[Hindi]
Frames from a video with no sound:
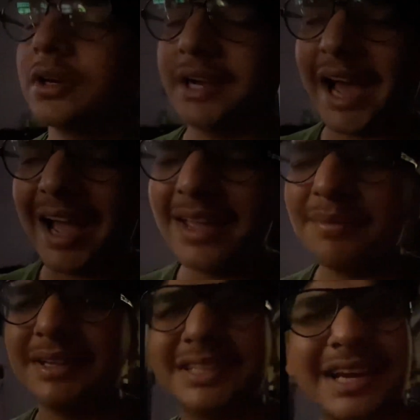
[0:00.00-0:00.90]
ढाई
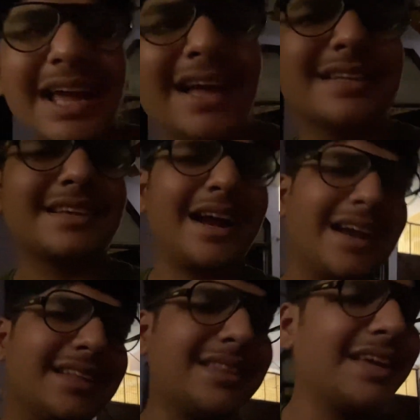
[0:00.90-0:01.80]
बज रहे हैं
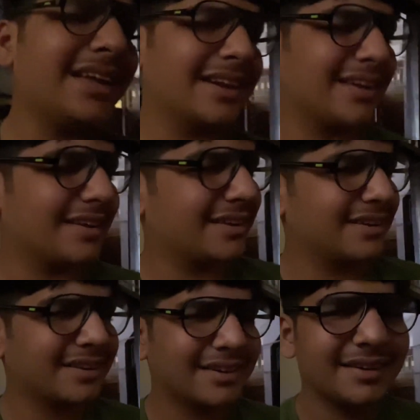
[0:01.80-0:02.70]
साढ़े तीन
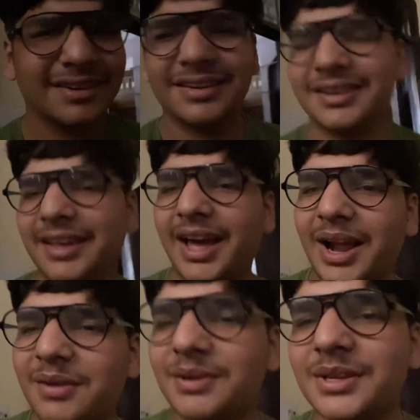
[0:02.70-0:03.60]

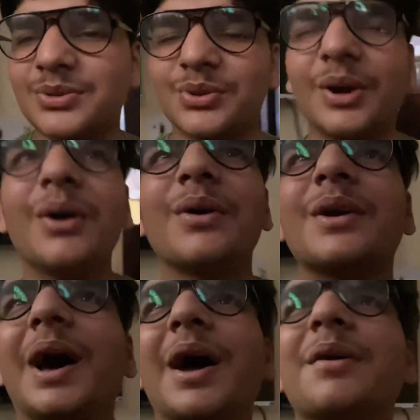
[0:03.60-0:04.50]
ग्यारह बजे सोया और
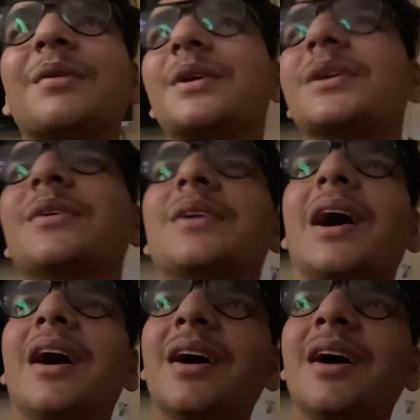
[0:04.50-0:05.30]
ढाई बजे उठा